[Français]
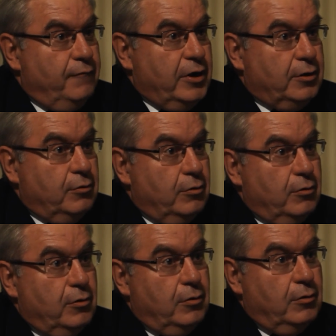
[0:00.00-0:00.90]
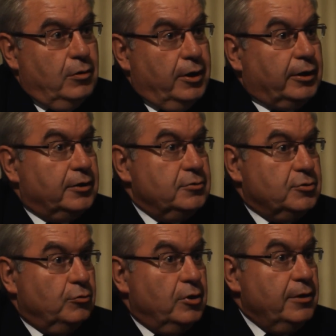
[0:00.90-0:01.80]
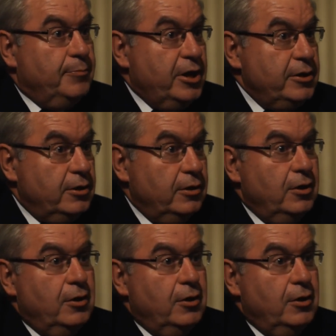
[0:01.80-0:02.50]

avec euh, la crise libyenne,